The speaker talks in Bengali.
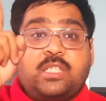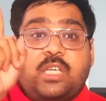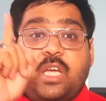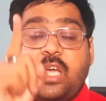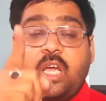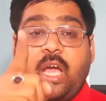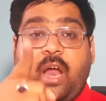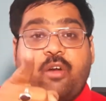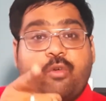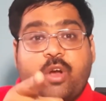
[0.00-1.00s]
যে
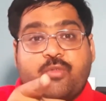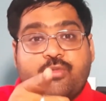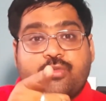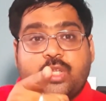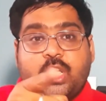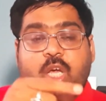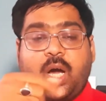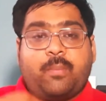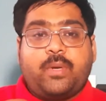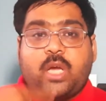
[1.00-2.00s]
অ্যান্ড্রয়েড ফোন দিয়ে
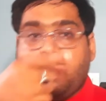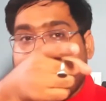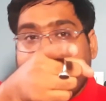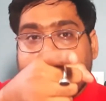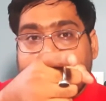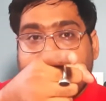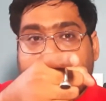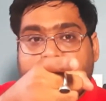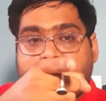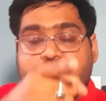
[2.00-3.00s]
আপনি আমার
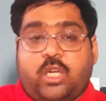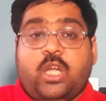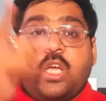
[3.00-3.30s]
ভিডিওটা দেখছেন